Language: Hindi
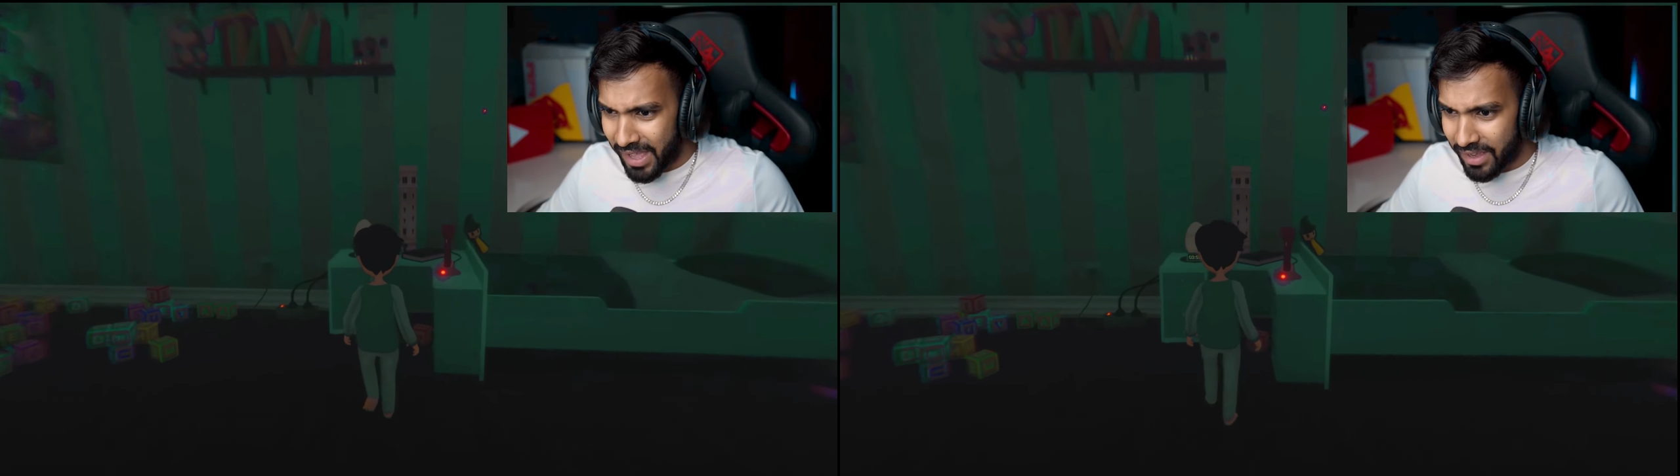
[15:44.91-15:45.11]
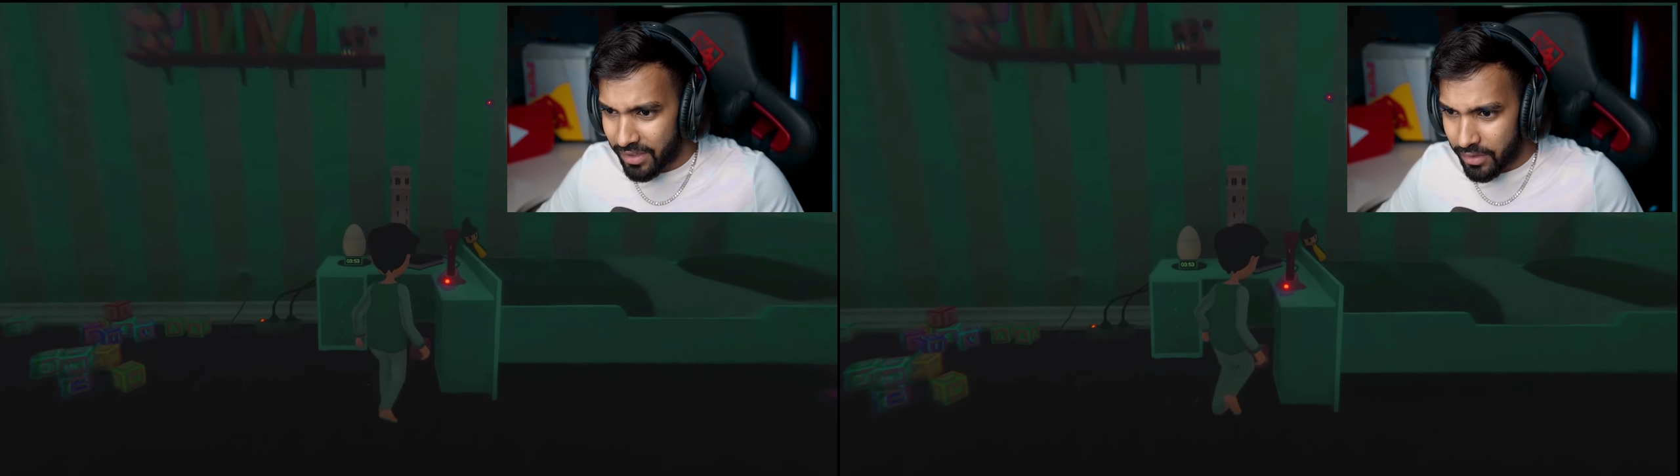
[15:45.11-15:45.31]

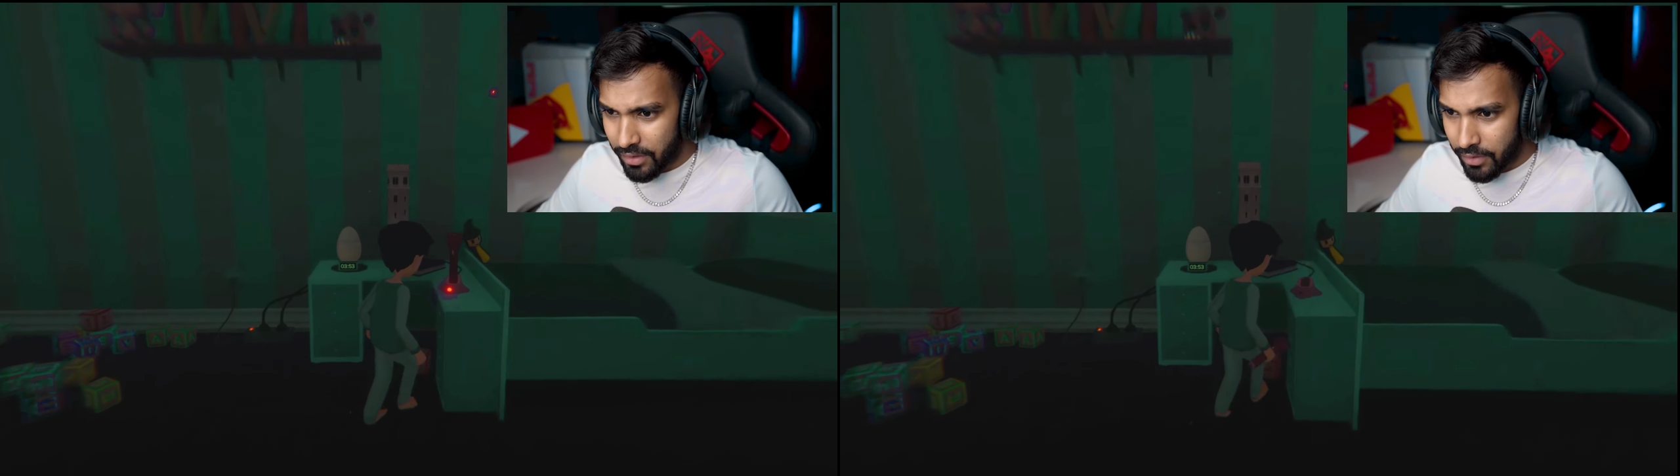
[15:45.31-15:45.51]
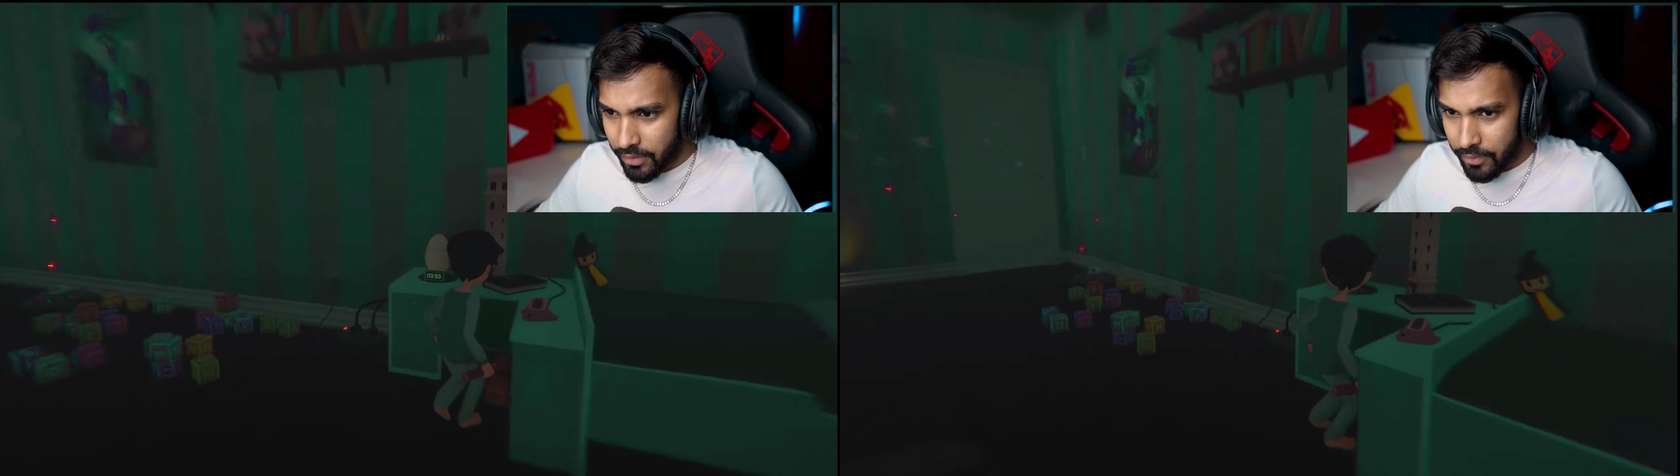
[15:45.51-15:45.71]
भाग
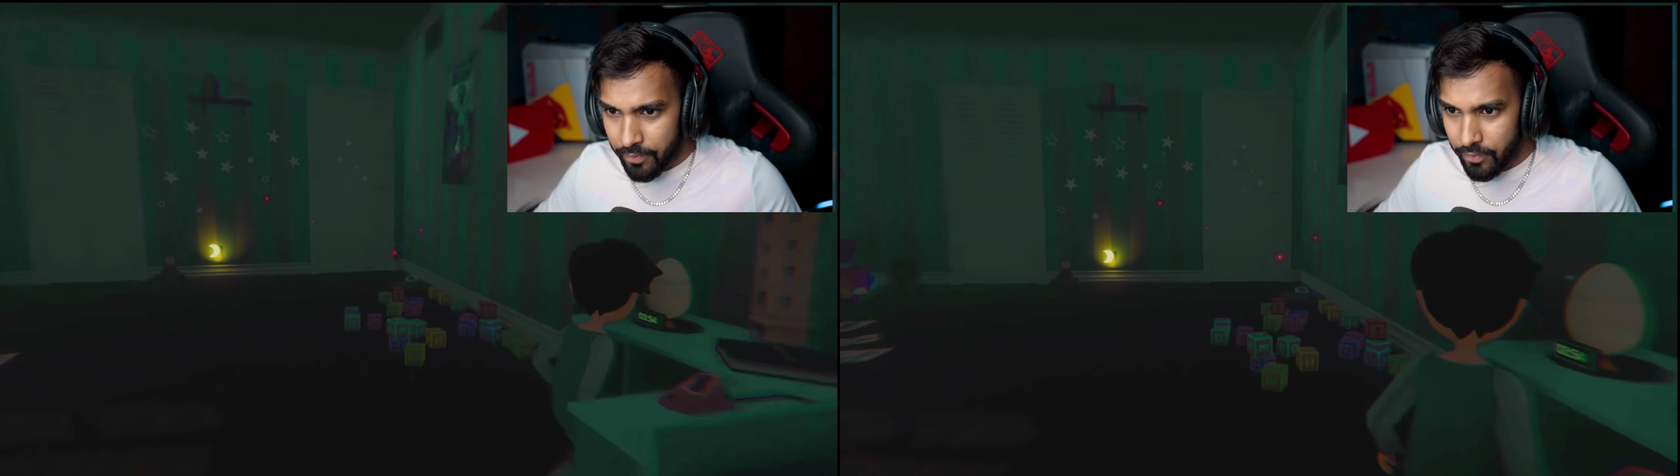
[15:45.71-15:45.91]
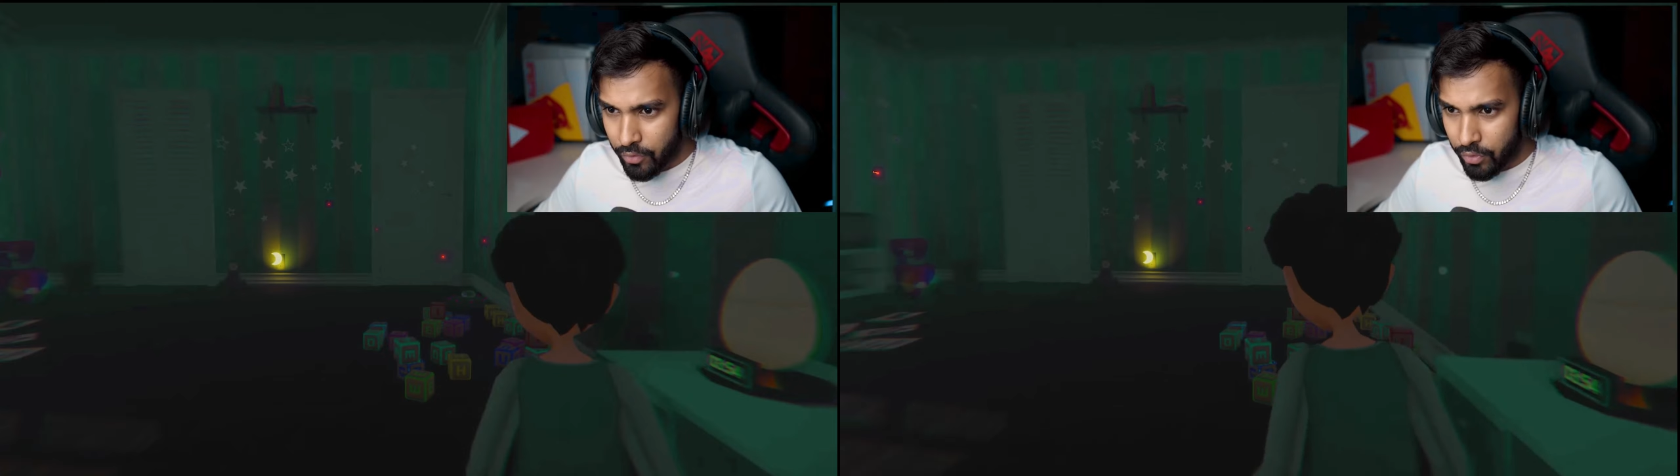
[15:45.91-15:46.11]

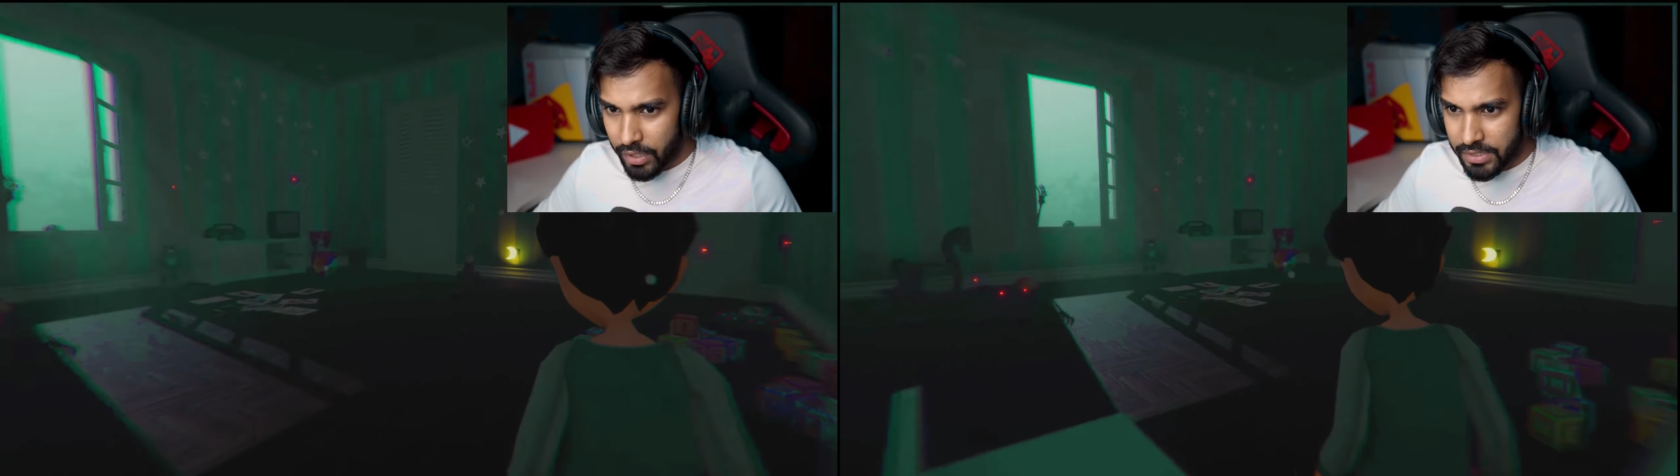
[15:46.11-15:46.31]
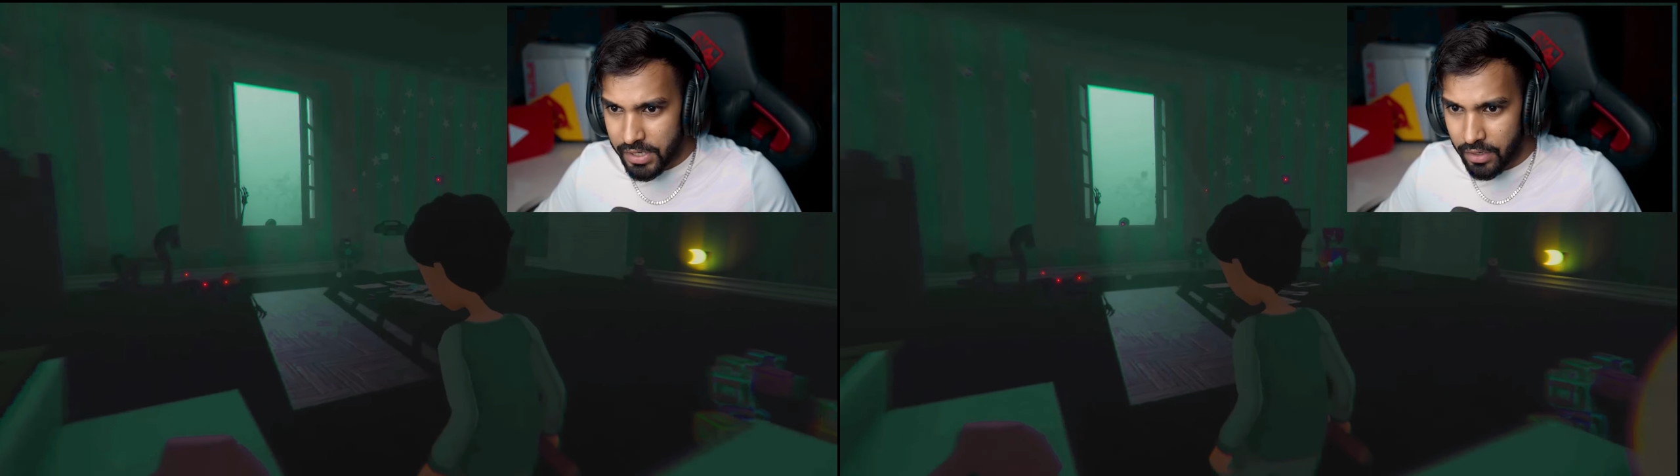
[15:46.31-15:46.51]
कोई
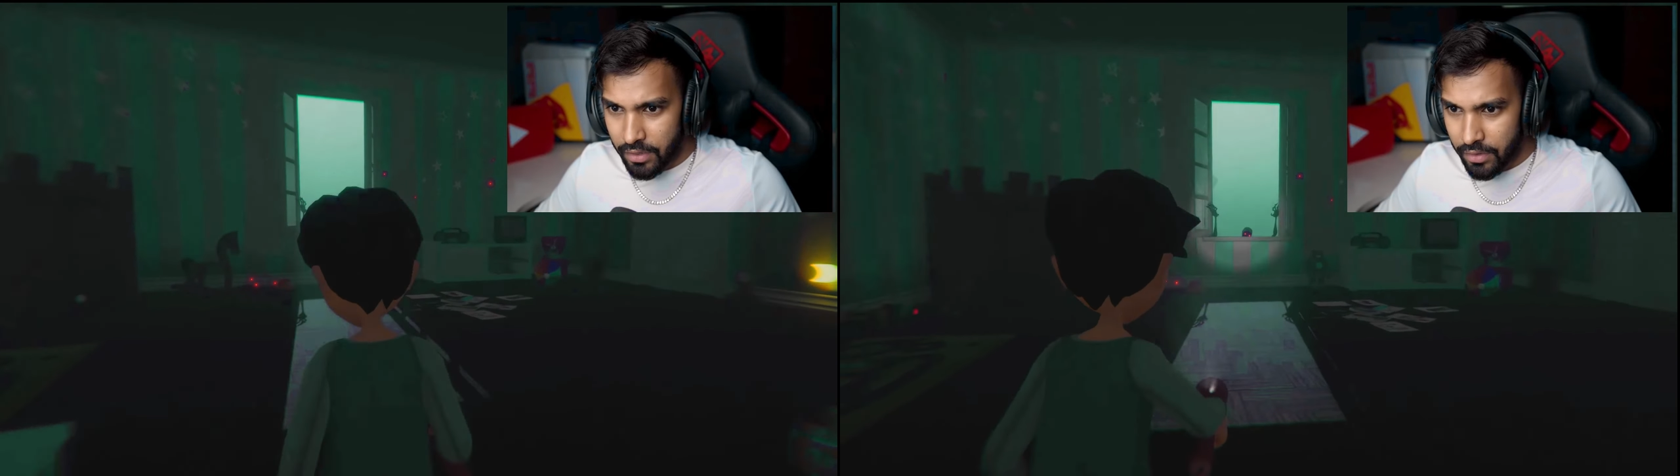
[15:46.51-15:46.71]
आ जाएगा